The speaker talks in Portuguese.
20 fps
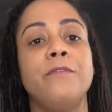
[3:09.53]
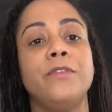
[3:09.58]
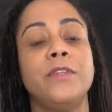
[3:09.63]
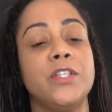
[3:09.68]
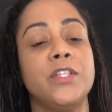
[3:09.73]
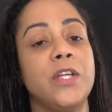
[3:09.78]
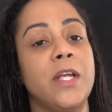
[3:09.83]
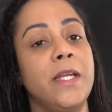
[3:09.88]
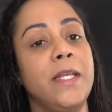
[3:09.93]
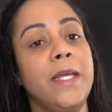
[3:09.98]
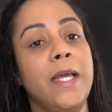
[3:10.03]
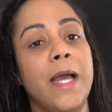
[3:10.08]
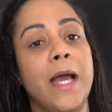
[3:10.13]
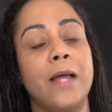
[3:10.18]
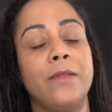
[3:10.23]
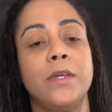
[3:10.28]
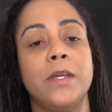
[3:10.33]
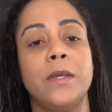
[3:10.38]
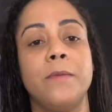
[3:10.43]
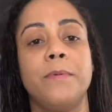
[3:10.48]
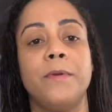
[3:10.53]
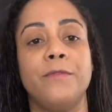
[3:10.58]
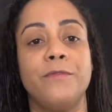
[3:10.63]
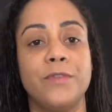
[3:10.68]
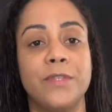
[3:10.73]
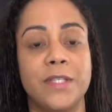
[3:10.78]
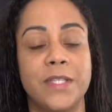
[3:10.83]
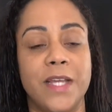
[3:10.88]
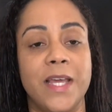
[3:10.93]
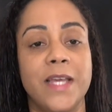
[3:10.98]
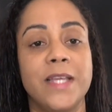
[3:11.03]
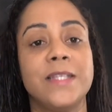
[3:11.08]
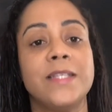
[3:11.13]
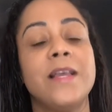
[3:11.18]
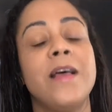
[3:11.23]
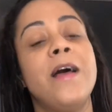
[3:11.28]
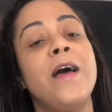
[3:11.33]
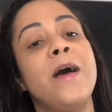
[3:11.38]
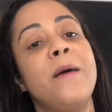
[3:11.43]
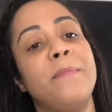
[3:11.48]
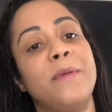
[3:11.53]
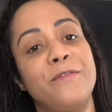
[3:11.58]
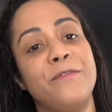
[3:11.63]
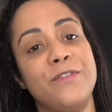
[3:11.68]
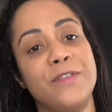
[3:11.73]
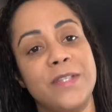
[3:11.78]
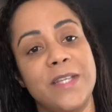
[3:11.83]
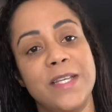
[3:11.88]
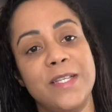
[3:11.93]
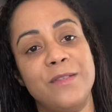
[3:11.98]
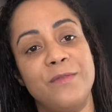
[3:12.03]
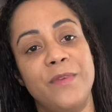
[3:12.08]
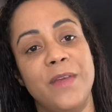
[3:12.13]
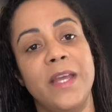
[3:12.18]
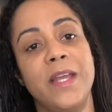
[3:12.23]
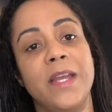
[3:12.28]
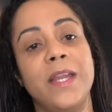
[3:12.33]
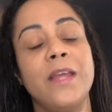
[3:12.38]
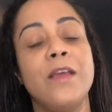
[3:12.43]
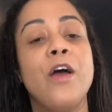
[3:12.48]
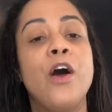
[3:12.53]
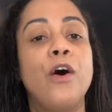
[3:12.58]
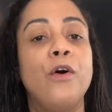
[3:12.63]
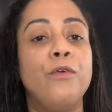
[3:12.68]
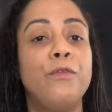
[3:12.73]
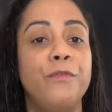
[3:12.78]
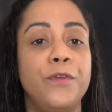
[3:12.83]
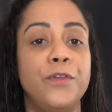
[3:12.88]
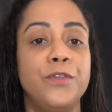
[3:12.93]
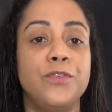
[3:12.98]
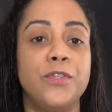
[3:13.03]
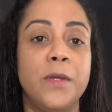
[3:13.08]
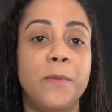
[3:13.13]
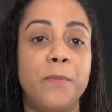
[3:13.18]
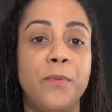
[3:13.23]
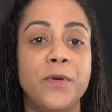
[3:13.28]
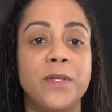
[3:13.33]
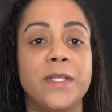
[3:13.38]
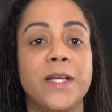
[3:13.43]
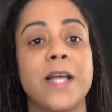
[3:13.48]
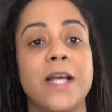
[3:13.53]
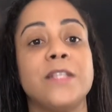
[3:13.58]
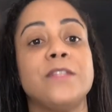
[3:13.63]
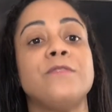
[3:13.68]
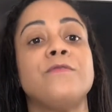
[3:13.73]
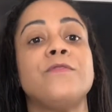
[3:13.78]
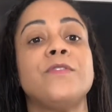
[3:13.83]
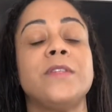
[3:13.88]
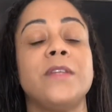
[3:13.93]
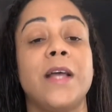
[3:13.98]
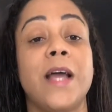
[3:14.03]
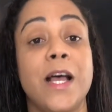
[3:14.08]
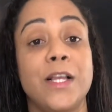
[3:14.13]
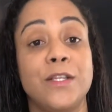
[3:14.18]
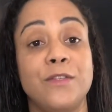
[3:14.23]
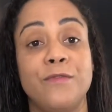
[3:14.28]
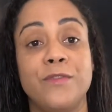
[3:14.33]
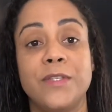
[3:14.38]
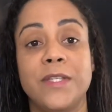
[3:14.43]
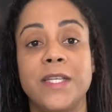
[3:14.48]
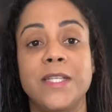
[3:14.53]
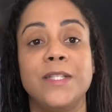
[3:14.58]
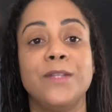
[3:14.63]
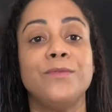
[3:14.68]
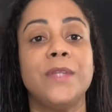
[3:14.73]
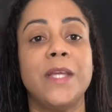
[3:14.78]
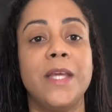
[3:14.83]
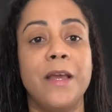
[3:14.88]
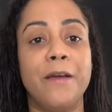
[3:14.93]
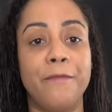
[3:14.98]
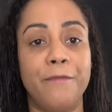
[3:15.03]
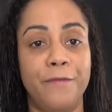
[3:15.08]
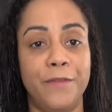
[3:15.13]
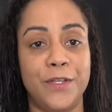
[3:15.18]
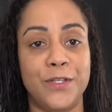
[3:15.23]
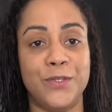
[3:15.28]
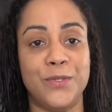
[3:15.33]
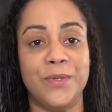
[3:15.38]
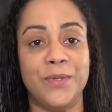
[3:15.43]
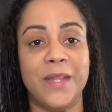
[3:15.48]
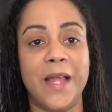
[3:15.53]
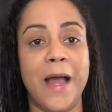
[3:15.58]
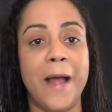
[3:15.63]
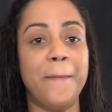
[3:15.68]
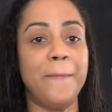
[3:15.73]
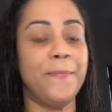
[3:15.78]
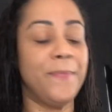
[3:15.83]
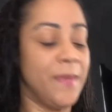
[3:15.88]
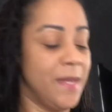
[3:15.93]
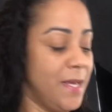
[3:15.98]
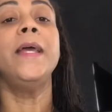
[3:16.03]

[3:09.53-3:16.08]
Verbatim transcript: Eu vou deixar linkado aqui para vocês, para vocês verem o vídeo depois, caso, caso vocês não tenham visto, tá?